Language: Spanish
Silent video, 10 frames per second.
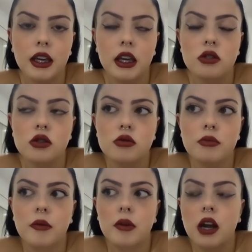Y estoy
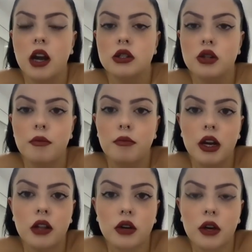súper bien. Ahora estoy
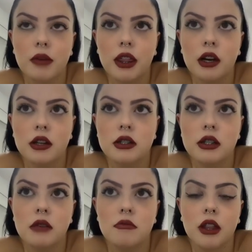esperando que me digan
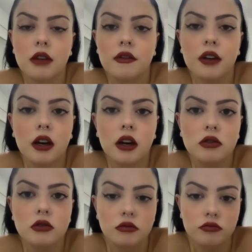si me hacen fija
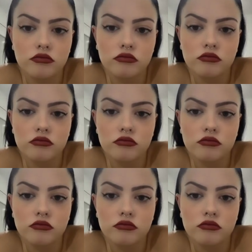o no.